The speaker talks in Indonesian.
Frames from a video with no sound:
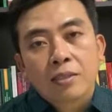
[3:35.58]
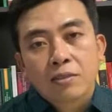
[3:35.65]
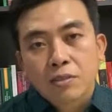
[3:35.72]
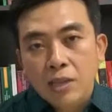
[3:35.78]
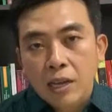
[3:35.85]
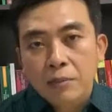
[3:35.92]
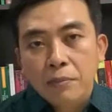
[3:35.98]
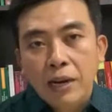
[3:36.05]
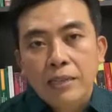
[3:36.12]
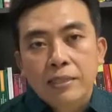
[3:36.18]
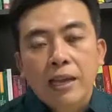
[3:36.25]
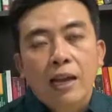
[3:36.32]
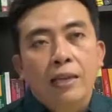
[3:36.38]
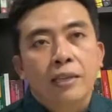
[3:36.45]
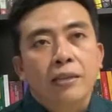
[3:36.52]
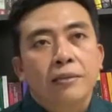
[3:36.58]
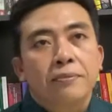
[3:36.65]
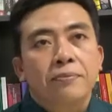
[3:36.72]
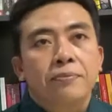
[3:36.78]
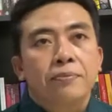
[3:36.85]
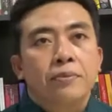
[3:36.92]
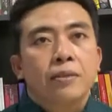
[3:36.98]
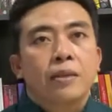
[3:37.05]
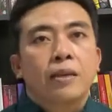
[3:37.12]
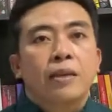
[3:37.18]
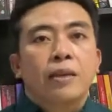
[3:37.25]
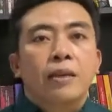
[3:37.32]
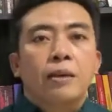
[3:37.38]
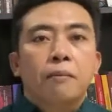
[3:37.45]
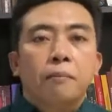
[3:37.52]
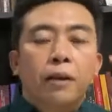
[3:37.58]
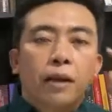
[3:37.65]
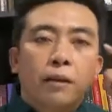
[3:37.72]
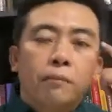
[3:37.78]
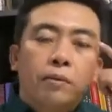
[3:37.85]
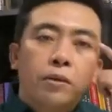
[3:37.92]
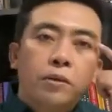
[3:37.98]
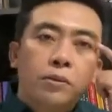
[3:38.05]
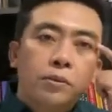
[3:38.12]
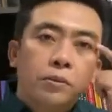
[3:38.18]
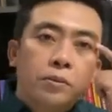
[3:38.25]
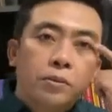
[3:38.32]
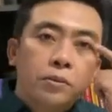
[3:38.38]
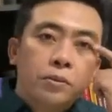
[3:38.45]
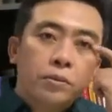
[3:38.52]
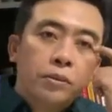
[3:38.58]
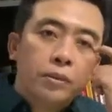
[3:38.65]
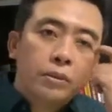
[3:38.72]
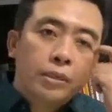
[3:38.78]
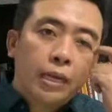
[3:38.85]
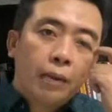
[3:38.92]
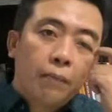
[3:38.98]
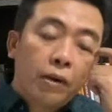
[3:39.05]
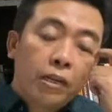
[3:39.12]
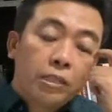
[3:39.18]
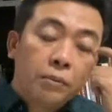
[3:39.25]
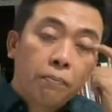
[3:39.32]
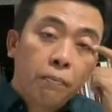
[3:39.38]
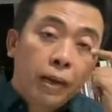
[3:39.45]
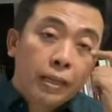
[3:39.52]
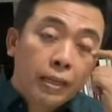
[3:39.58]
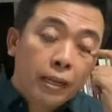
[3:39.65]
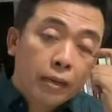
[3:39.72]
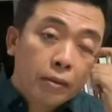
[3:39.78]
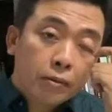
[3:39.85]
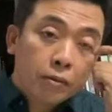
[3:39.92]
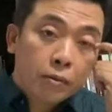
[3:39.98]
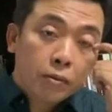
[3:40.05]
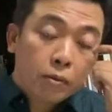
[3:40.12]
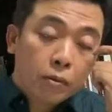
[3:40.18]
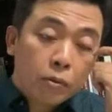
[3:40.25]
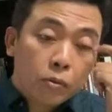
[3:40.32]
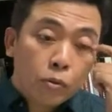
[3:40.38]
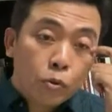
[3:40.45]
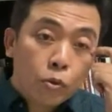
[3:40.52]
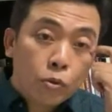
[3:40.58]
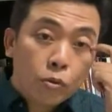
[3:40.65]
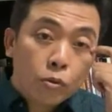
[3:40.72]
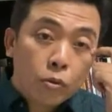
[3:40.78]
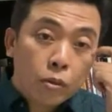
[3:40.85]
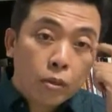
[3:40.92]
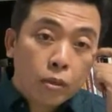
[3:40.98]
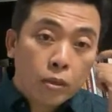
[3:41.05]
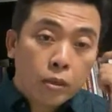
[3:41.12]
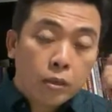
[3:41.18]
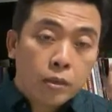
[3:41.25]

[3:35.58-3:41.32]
sangat berat sekali maka begitu saya berkesempatan untuk e,